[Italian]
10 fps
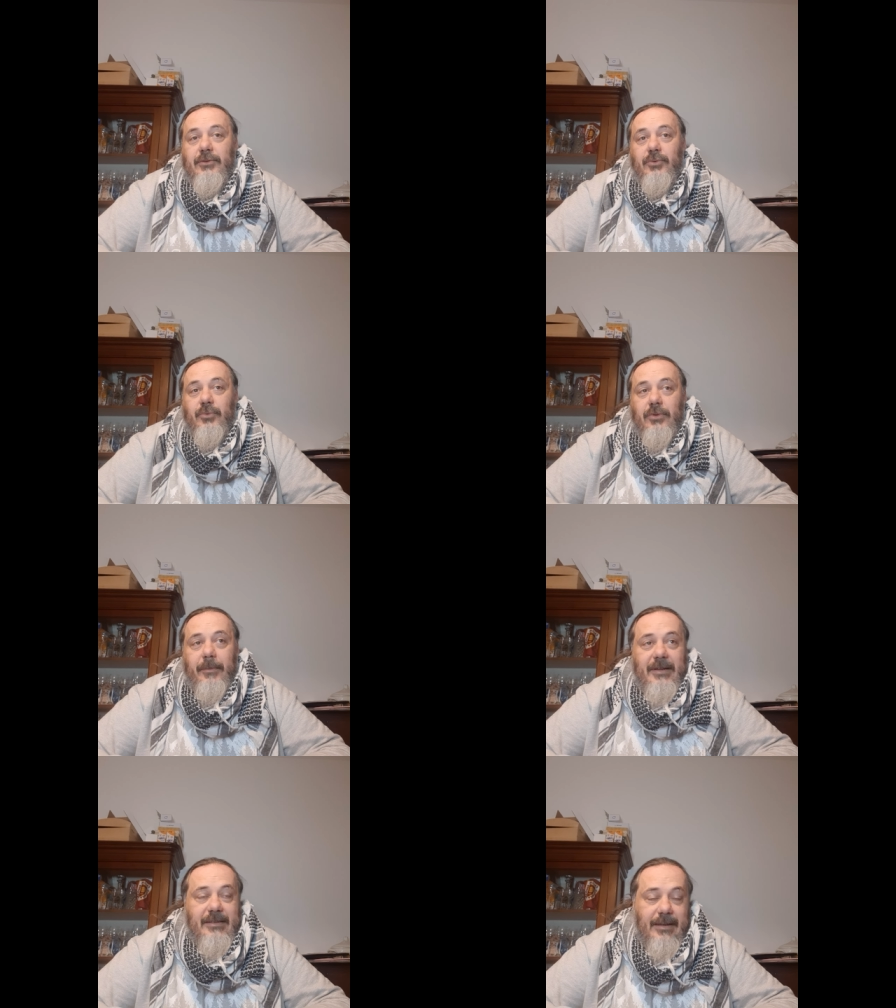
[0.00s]
tutto
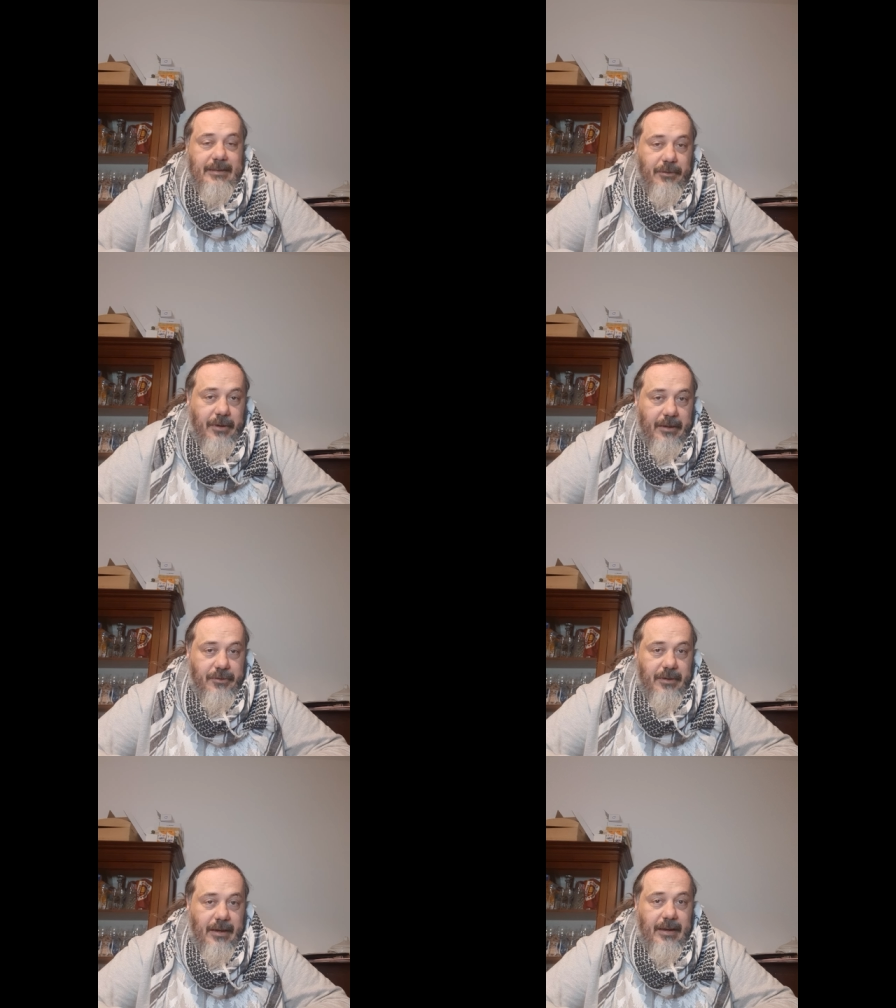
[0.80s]
abbastanza
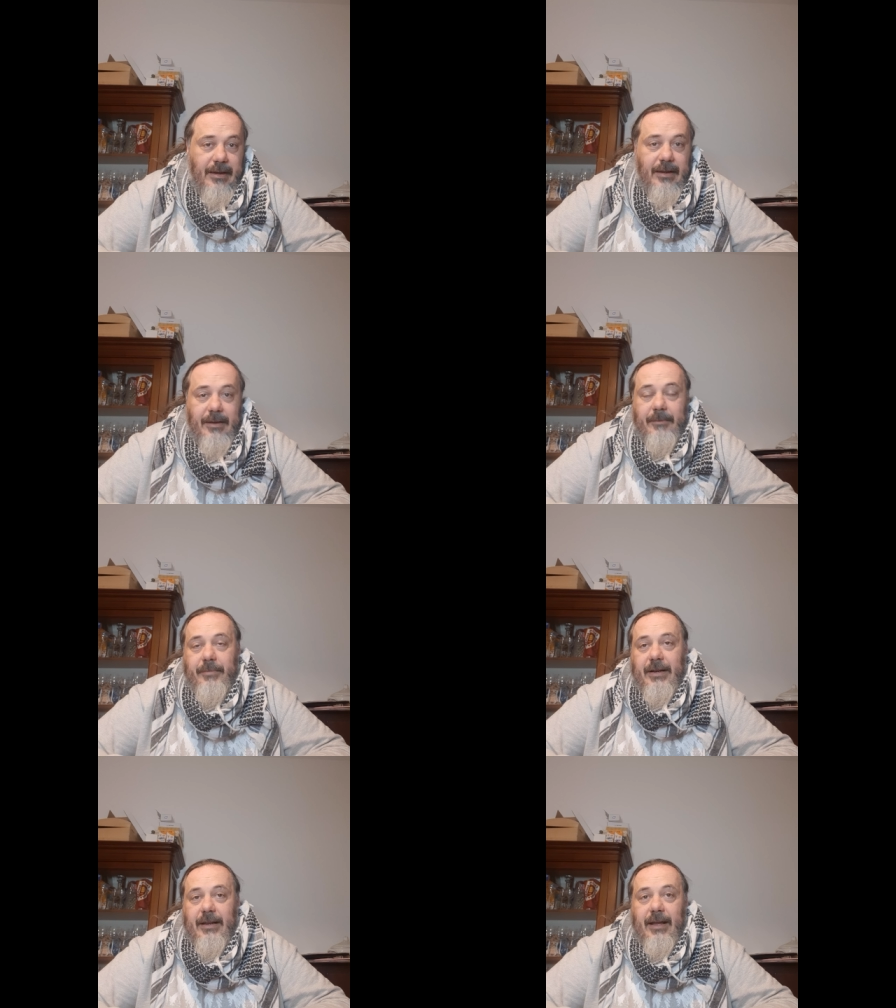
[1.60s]
occasionale,
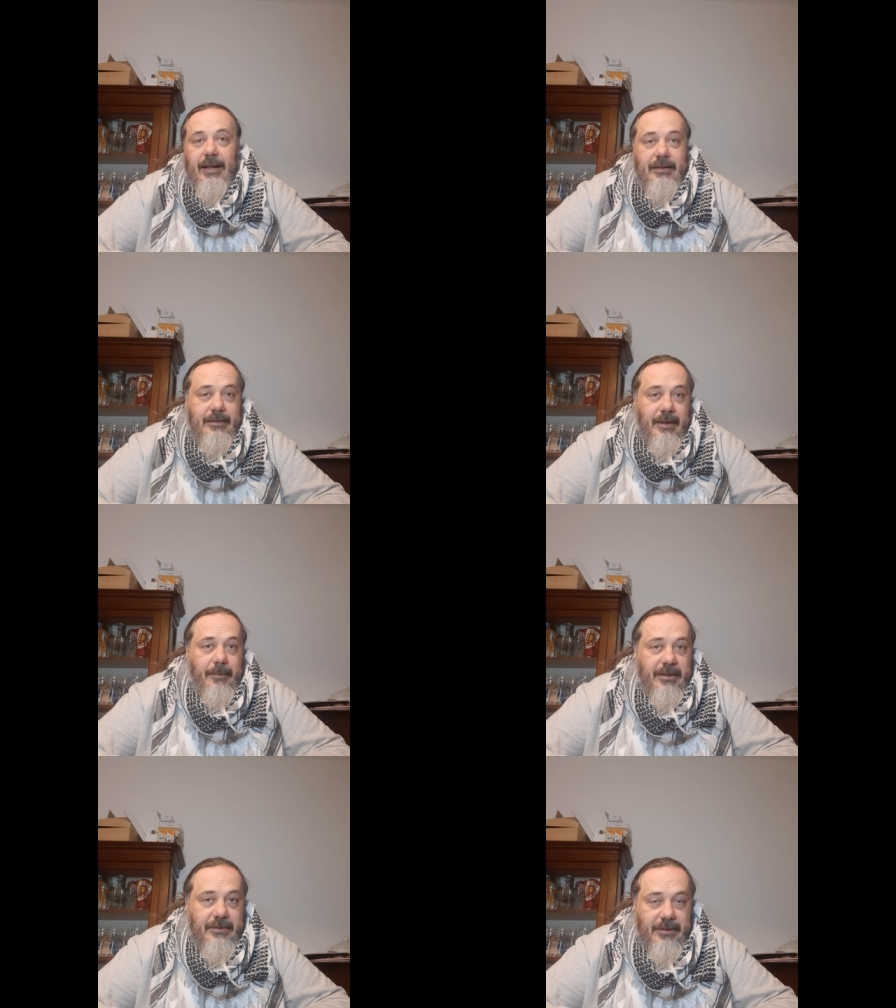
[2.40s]
perché se
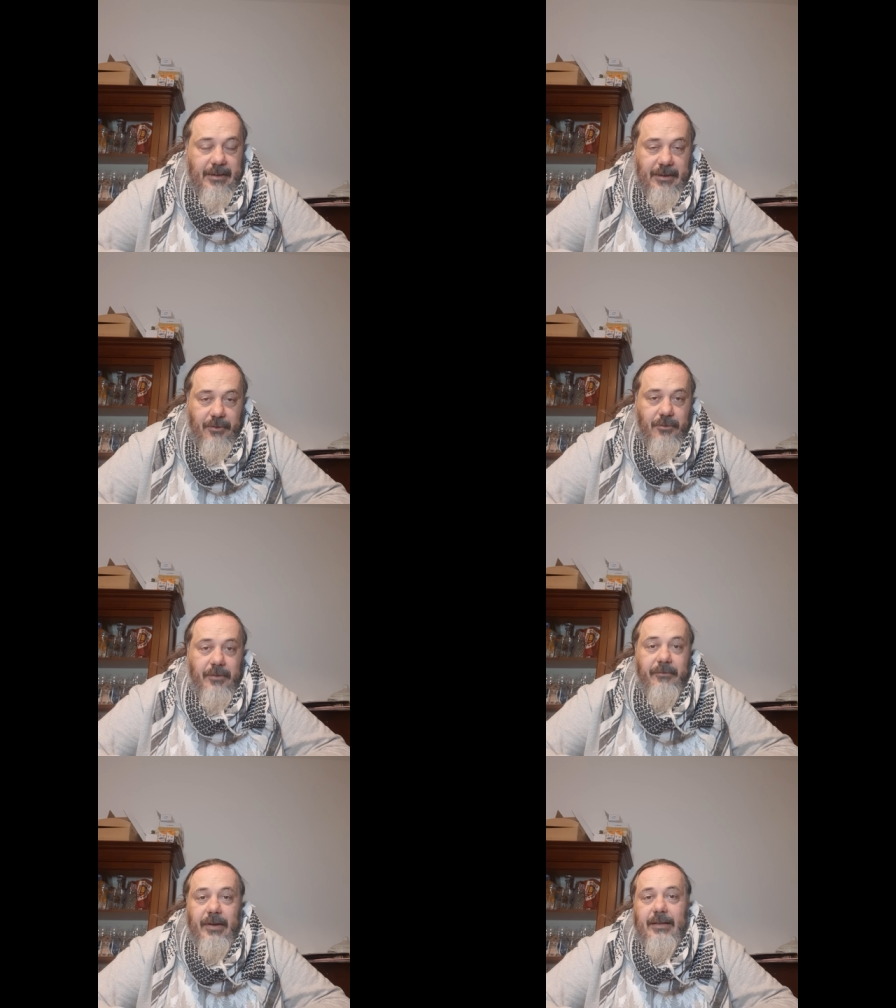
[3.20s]
Mancini non
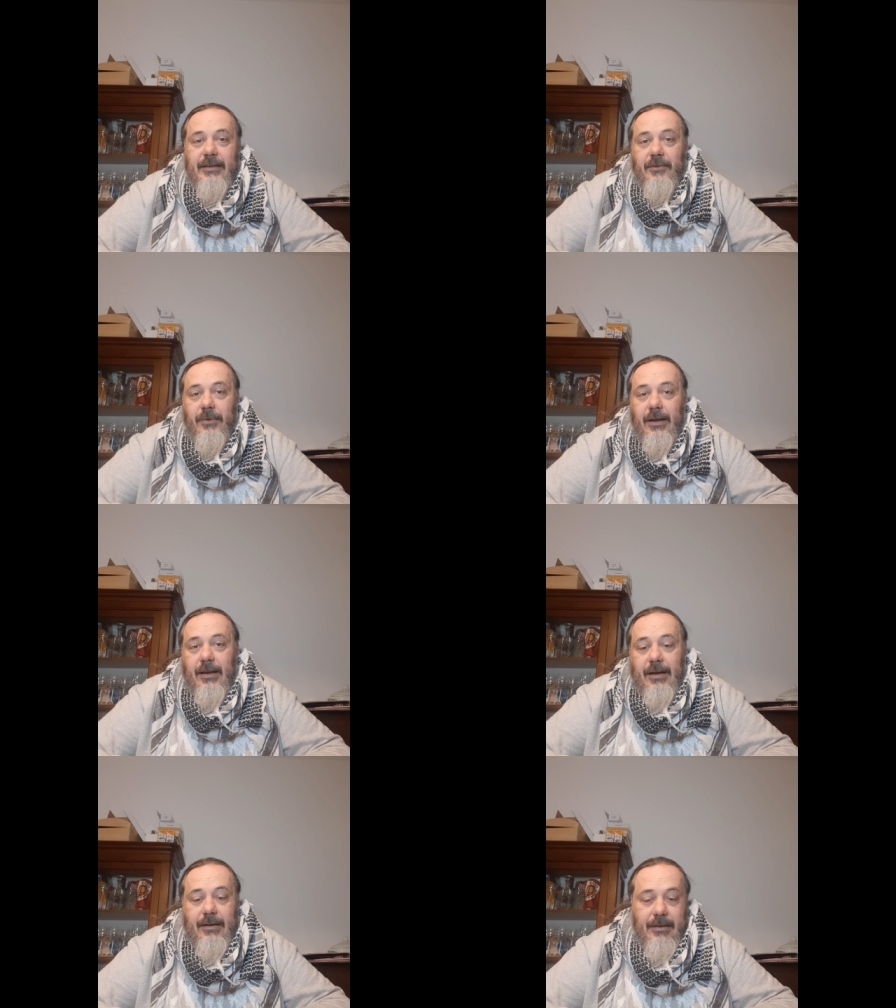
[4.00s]
inventa
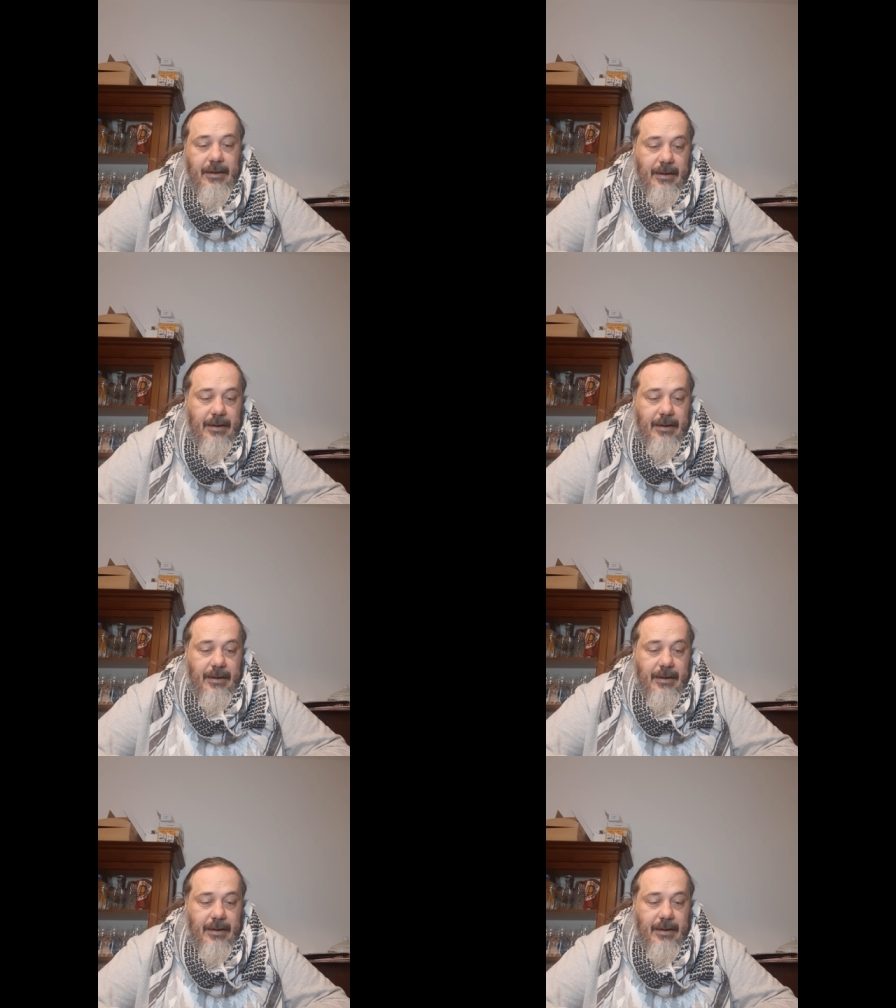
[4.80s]
quella,